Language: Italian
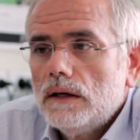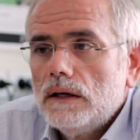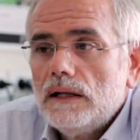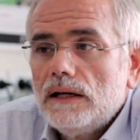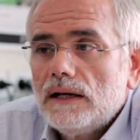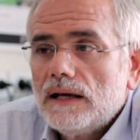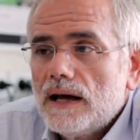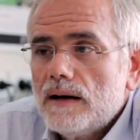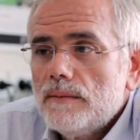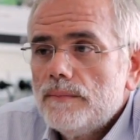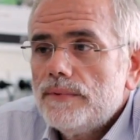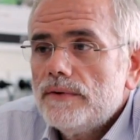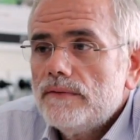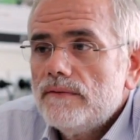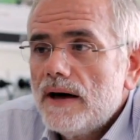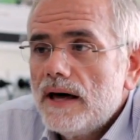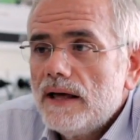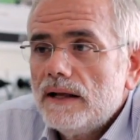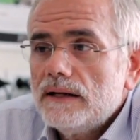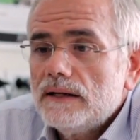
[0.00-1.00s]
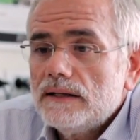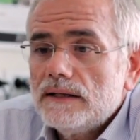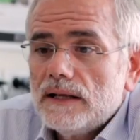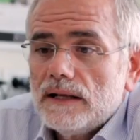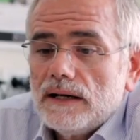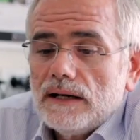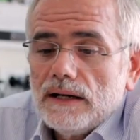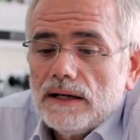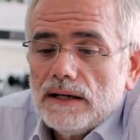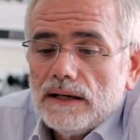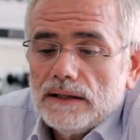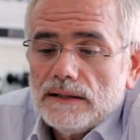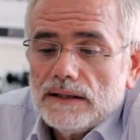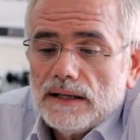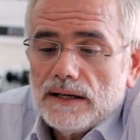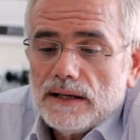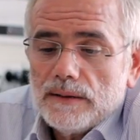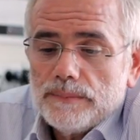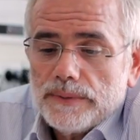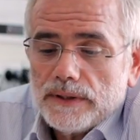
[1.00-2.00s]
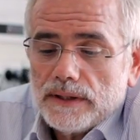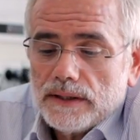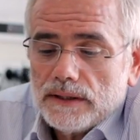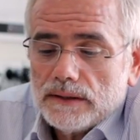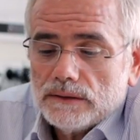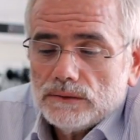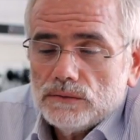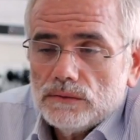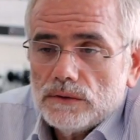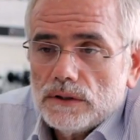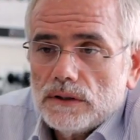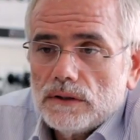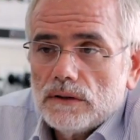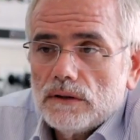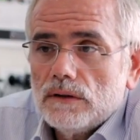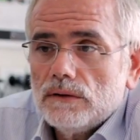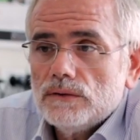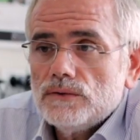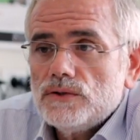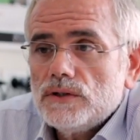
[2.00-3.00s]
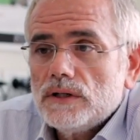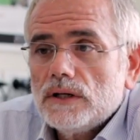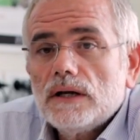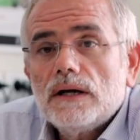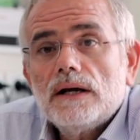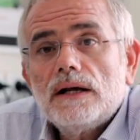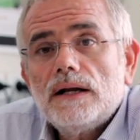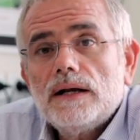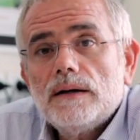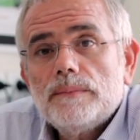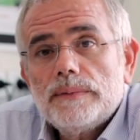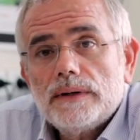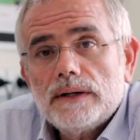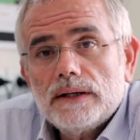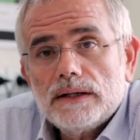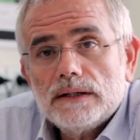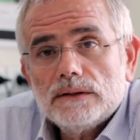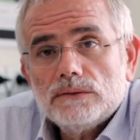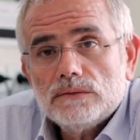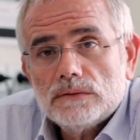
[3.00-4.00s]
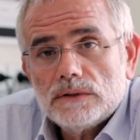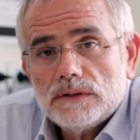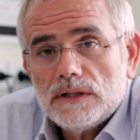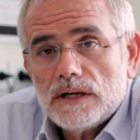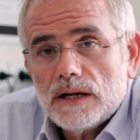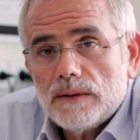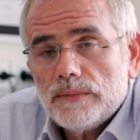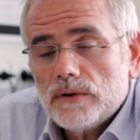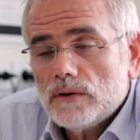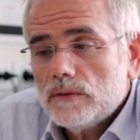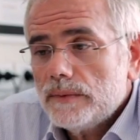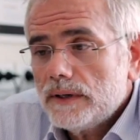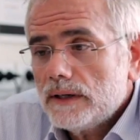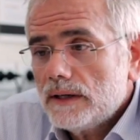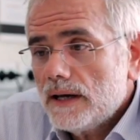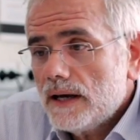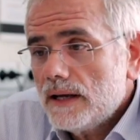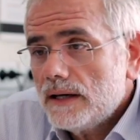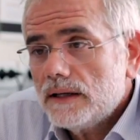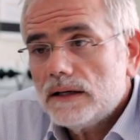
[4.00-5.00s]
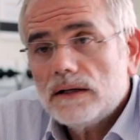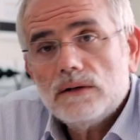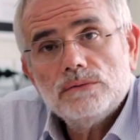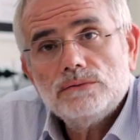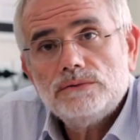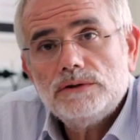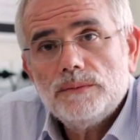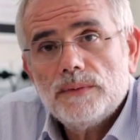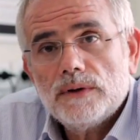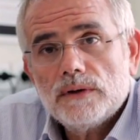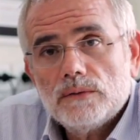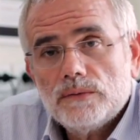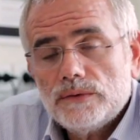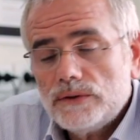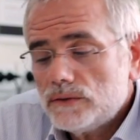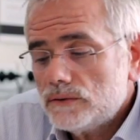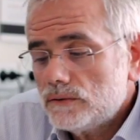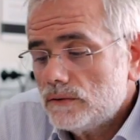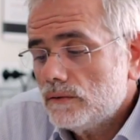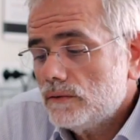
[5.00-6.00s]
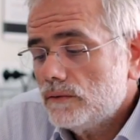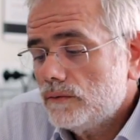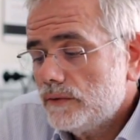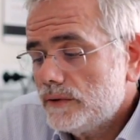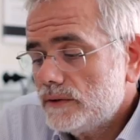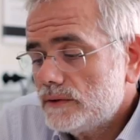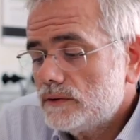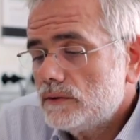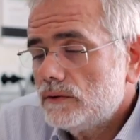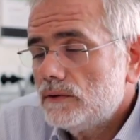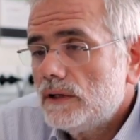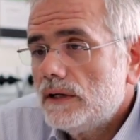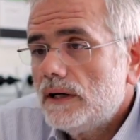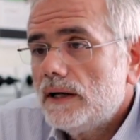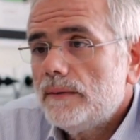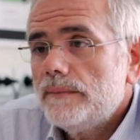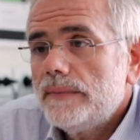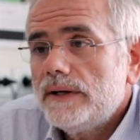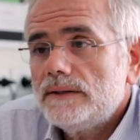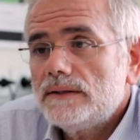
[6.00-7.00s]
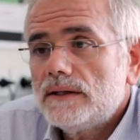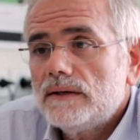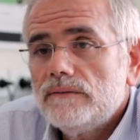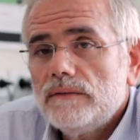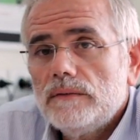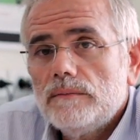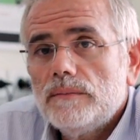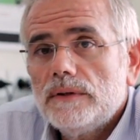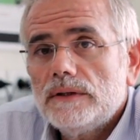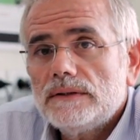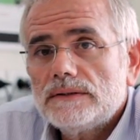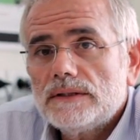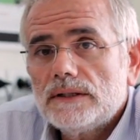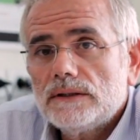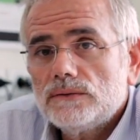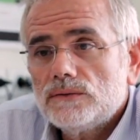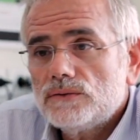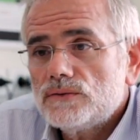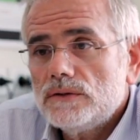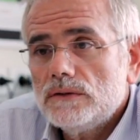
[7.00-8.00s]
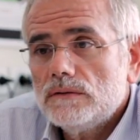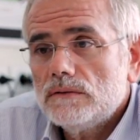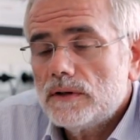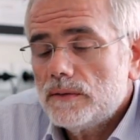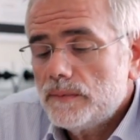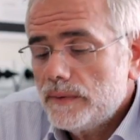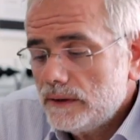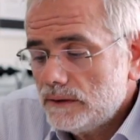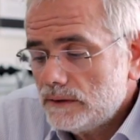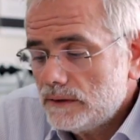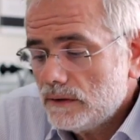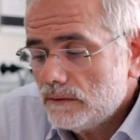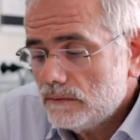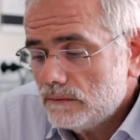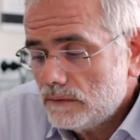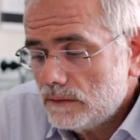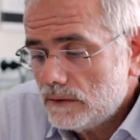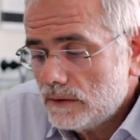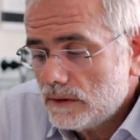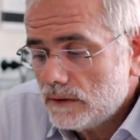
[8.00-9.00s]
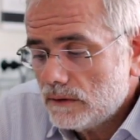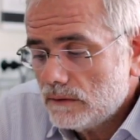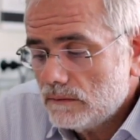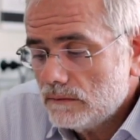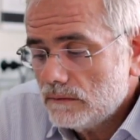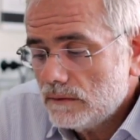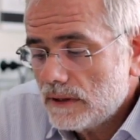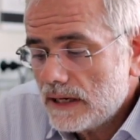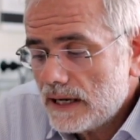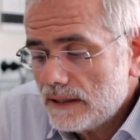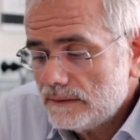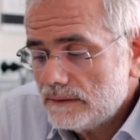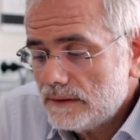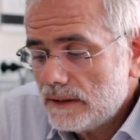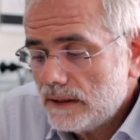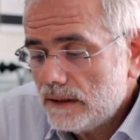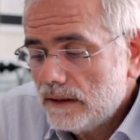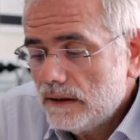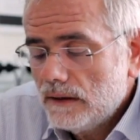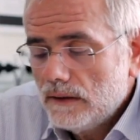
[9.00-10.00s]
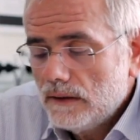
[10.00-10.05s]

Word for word: Il campo varia dalle, dalle apparecchiature orologiche alle apparecchiature dinamico-meccaniche, l'ultimo acquisto, questo della Metrevib, è stato sicuramente un, un grande,